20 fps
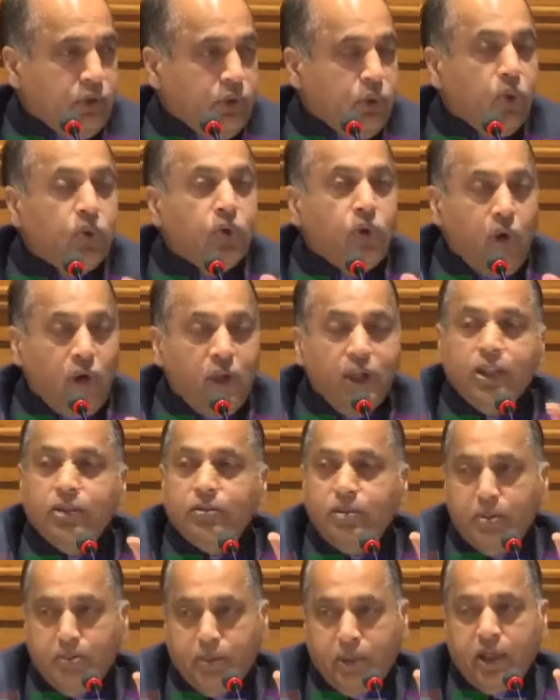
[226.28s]
जो कॉलेज
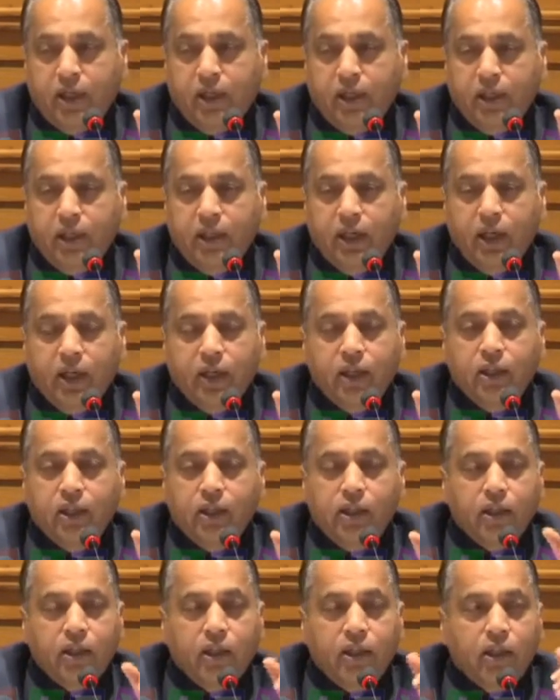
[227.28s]
में पढ़ रही है
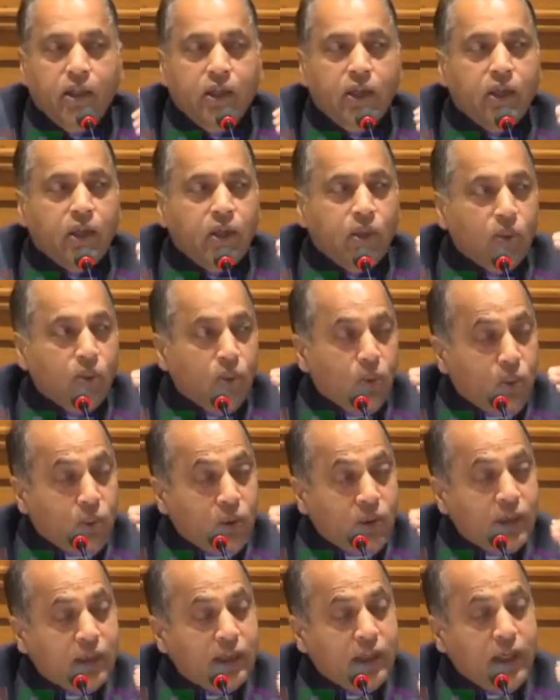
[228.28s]

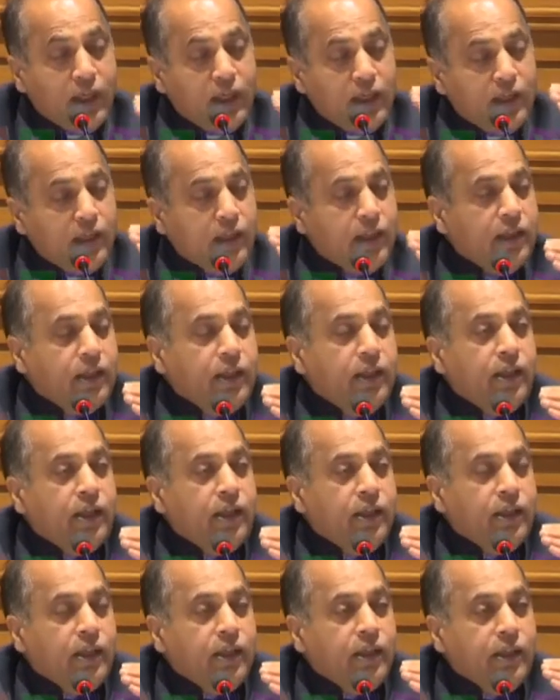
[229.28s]
उनके
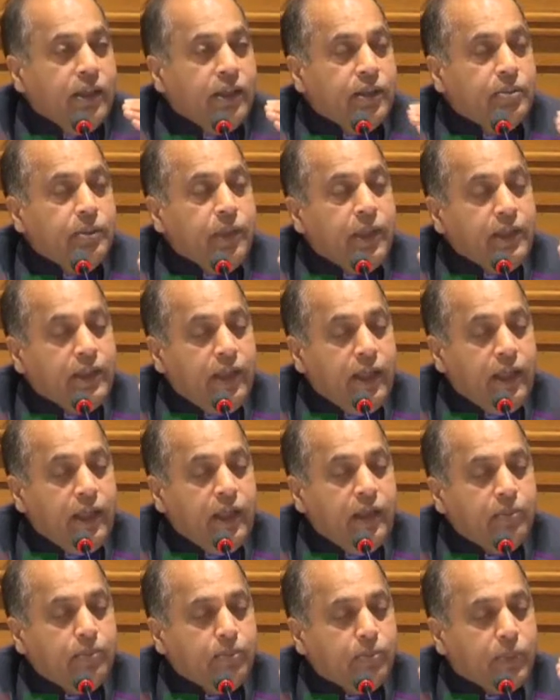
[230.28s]
इसमें
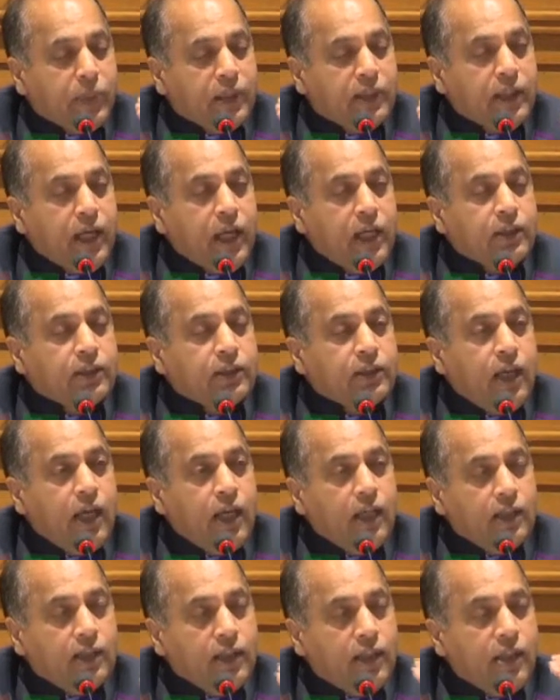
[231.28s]
ये पचास
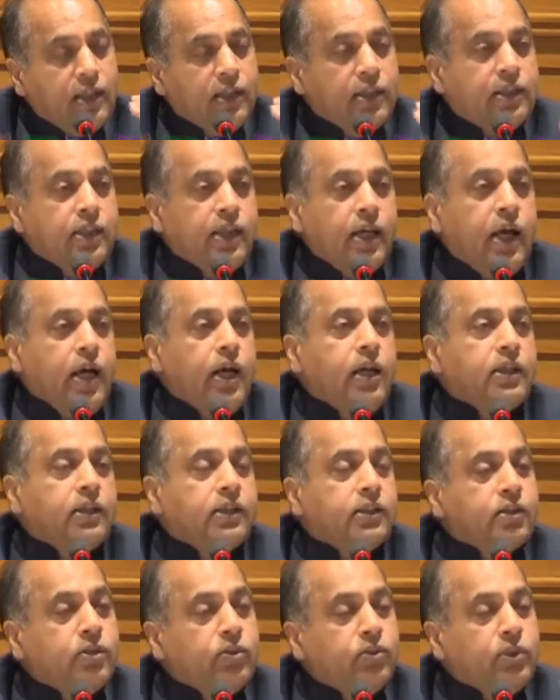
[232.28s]
साल का
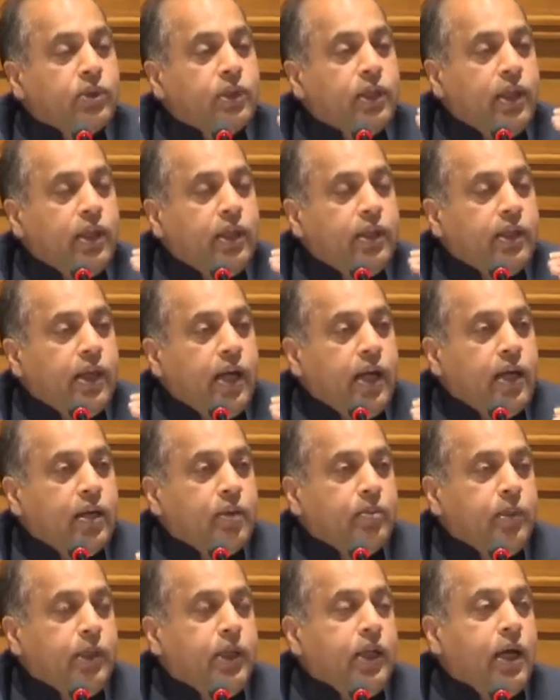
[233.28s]
इतिहास उनके
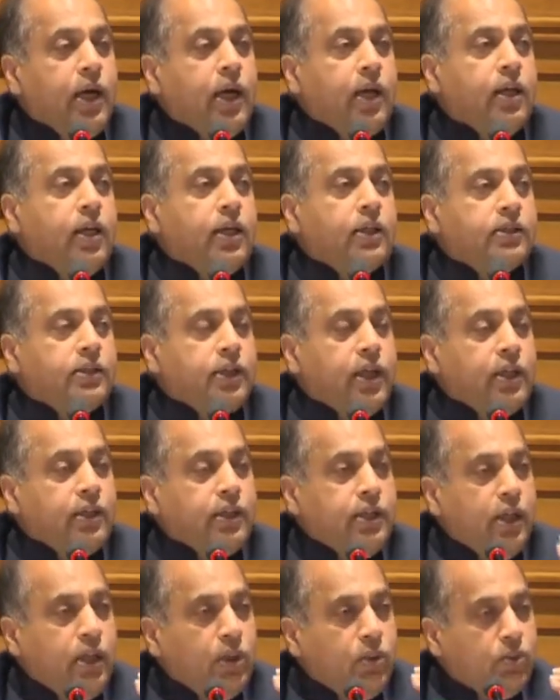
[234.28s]
ध्यान में आना
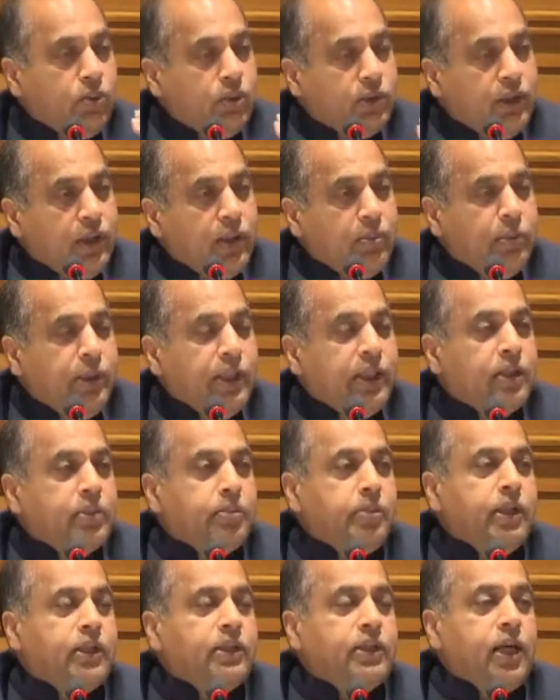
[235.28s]
चाहिए उनके बीच
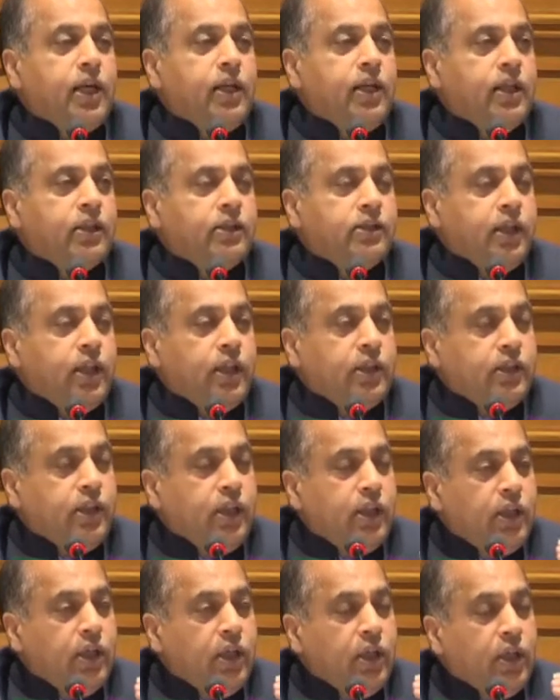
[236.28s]
में जाना
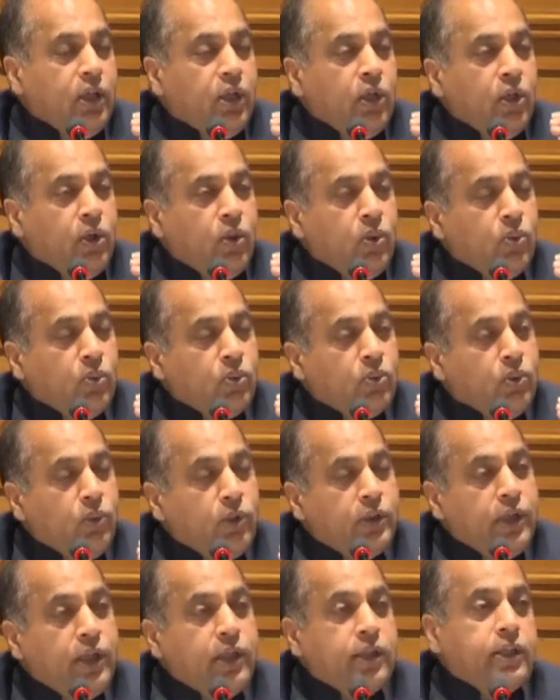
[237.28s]
चाहिए
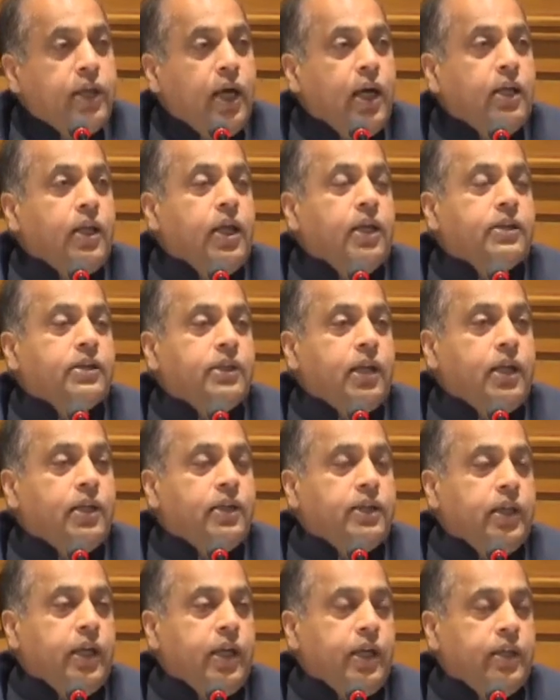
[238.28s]
उनको ये जानना
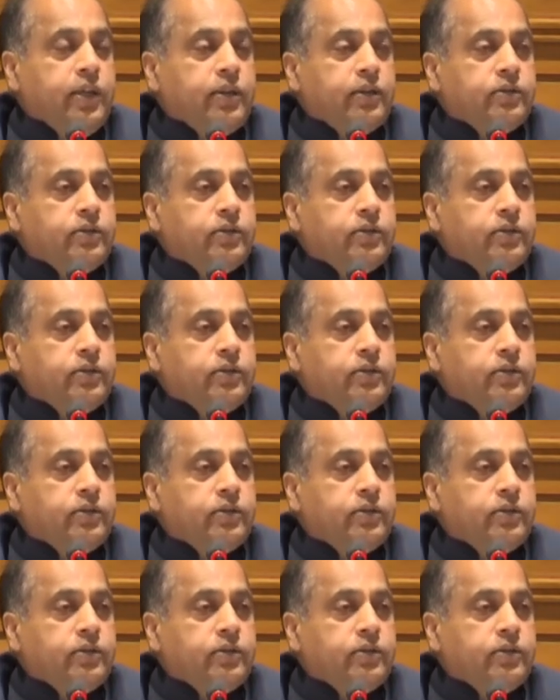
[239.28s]
चाहिए